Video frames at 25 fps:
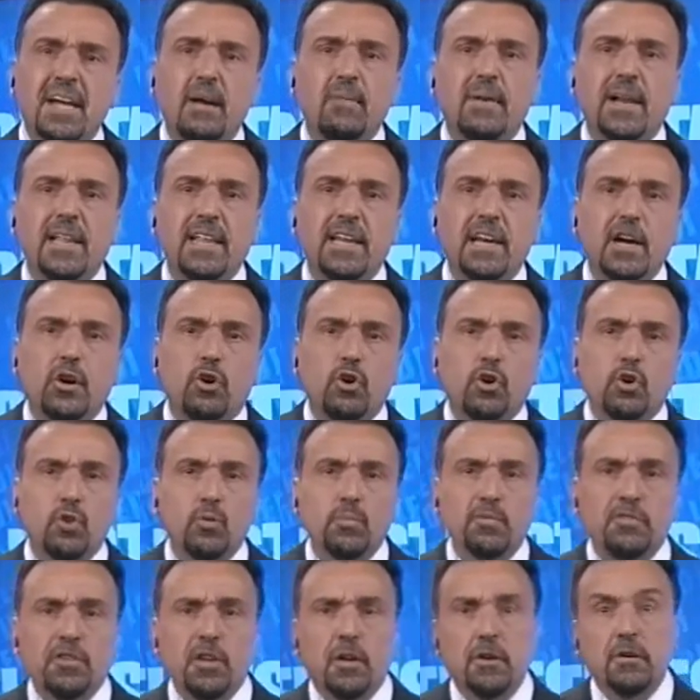habla de la
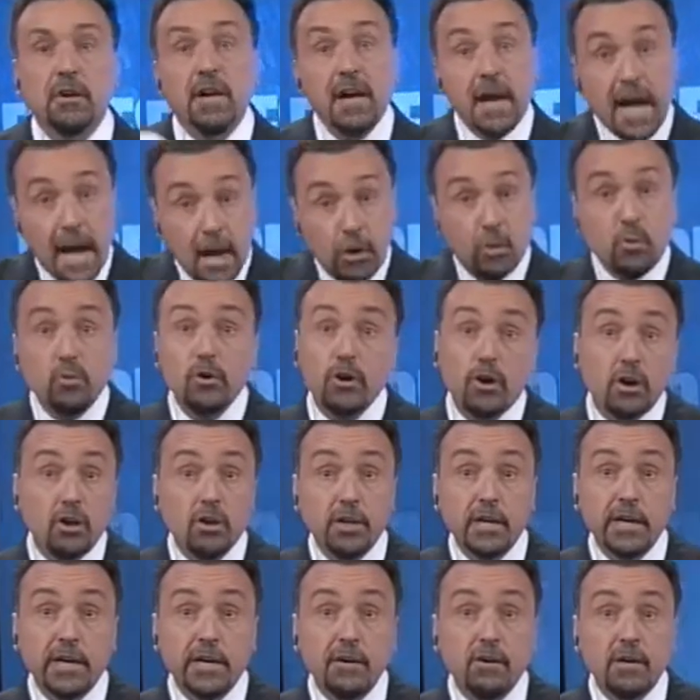corrupción. Algunos lo
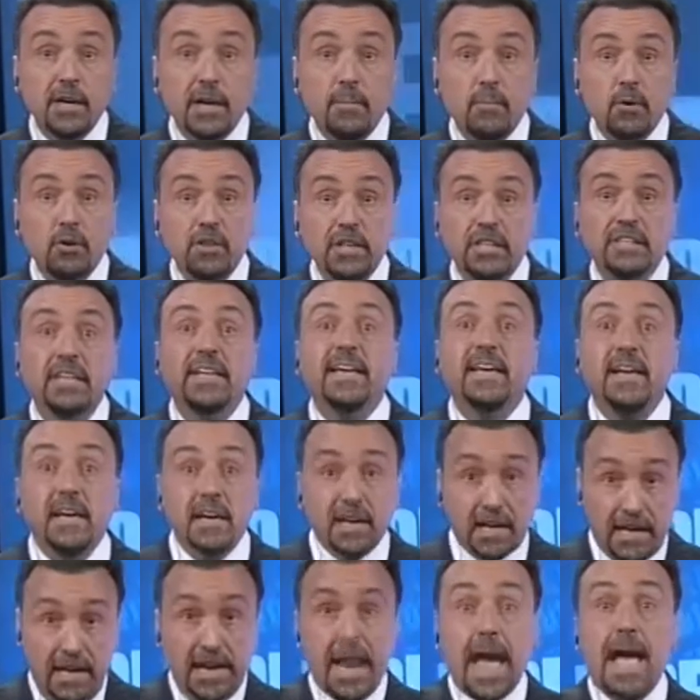dijeron en la protesta y el
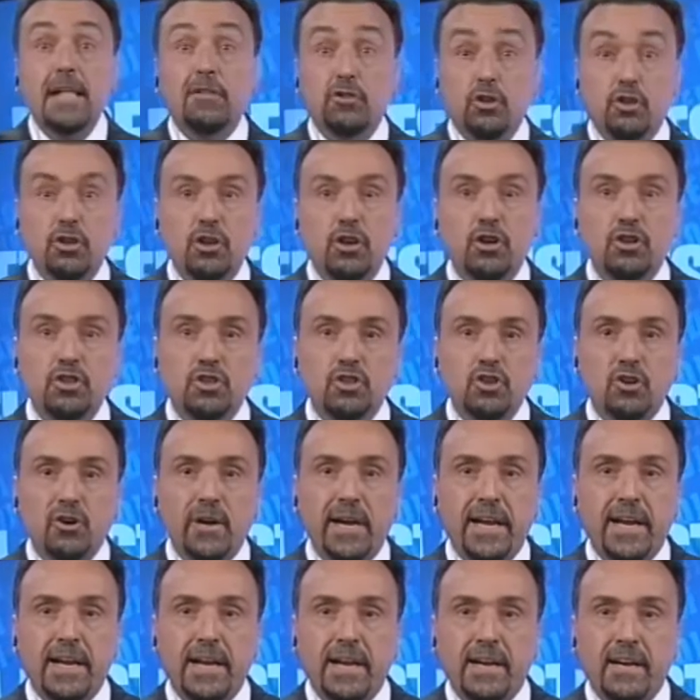relato del
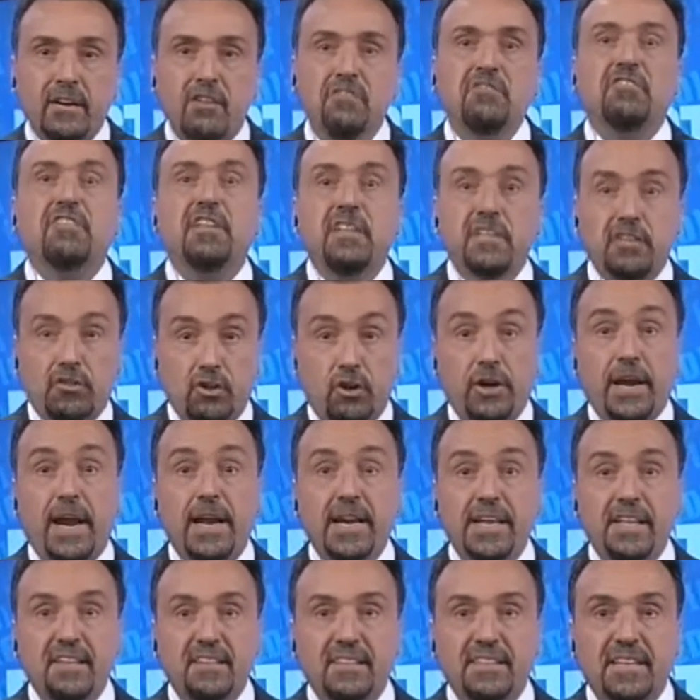8N, los
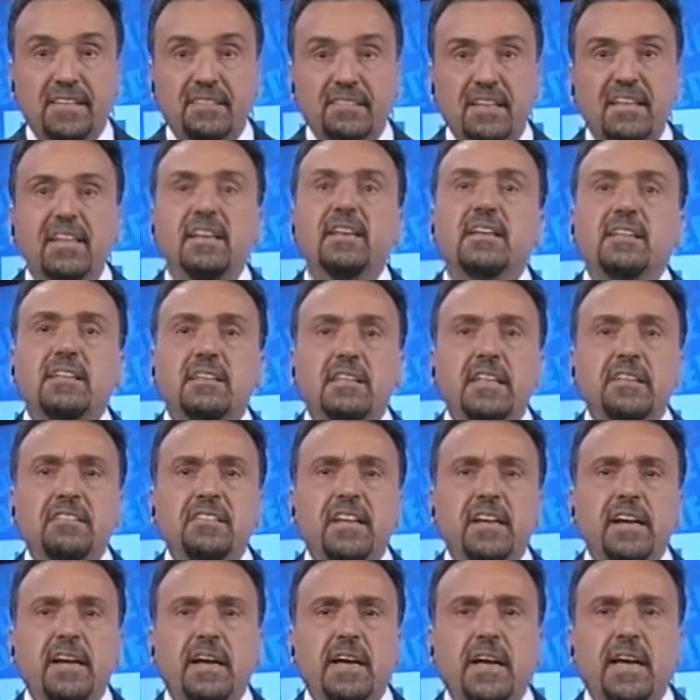editorialistas,
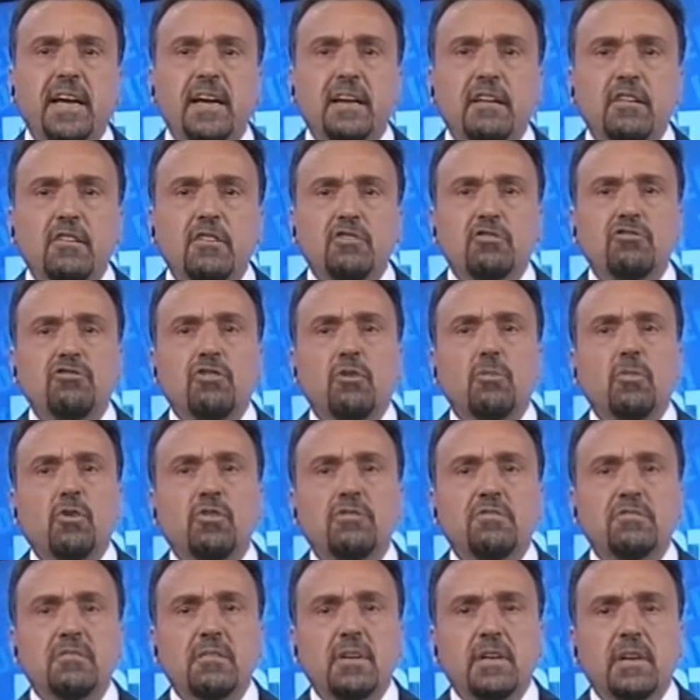dicen que
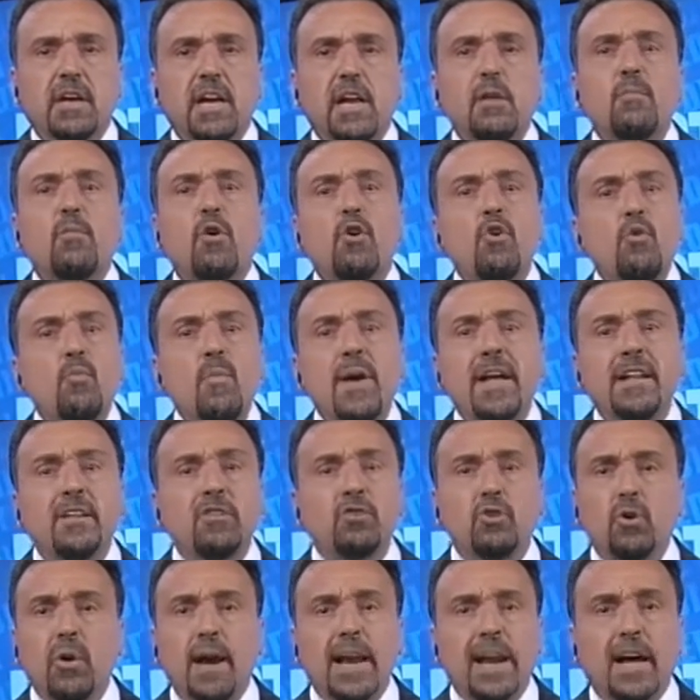somos el
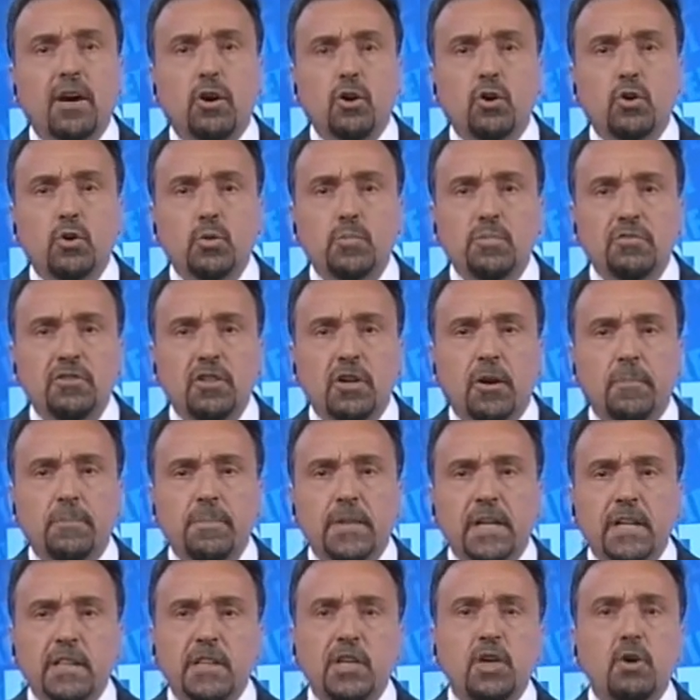monumento a la corrupción.
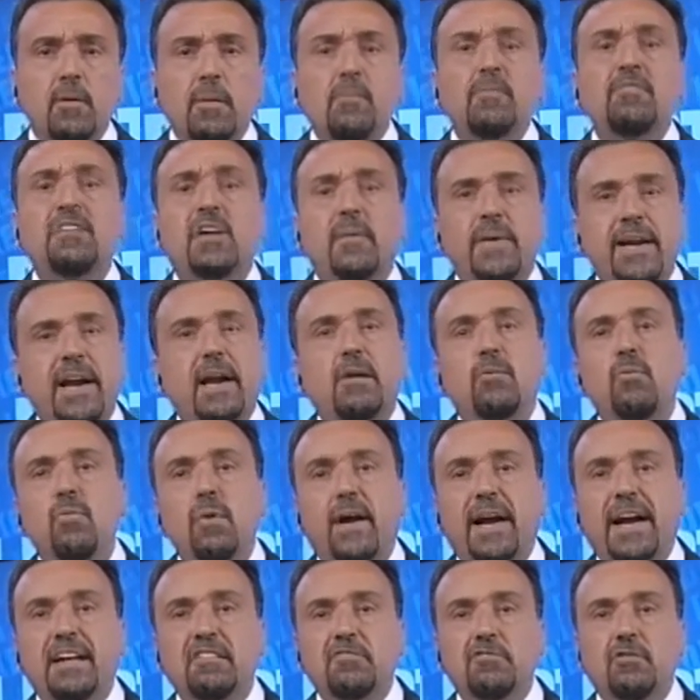Digo, vamos a ver algún
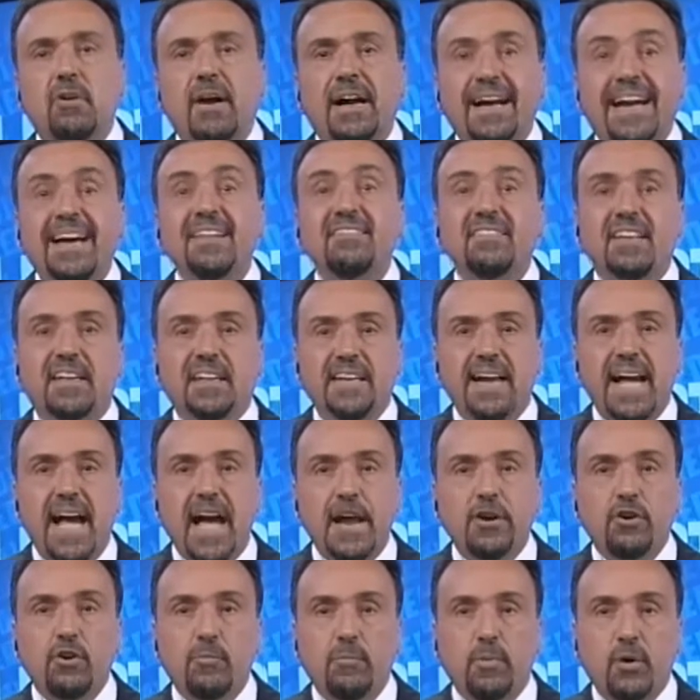caso acá
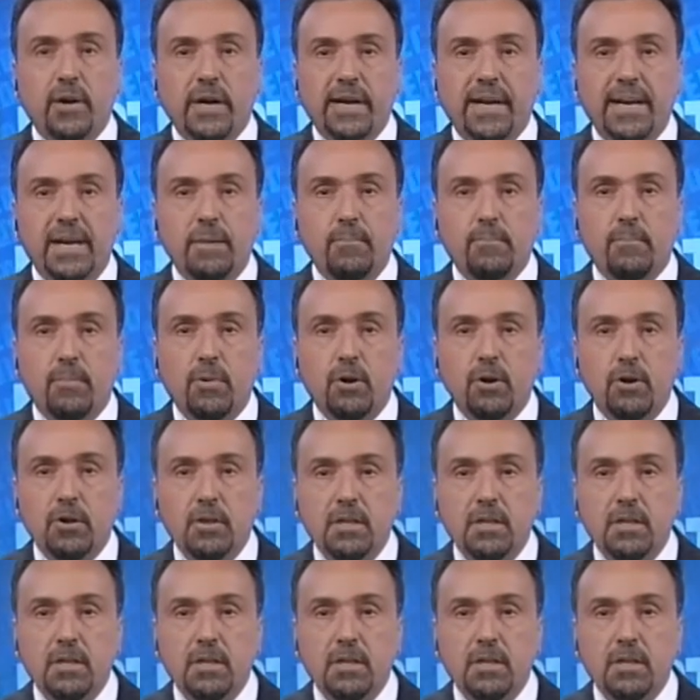cercano, por ejemplo,